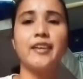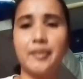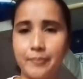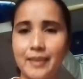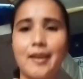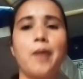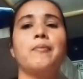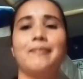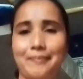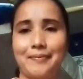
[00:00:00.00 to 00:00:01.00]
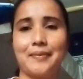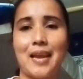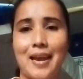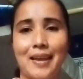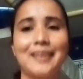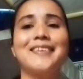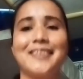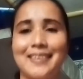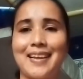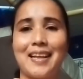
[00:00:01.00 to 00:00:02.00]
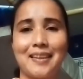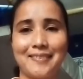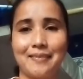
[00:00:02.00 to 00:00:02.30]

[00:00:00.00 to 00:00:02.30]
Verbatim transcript: Yes, madam. I understand.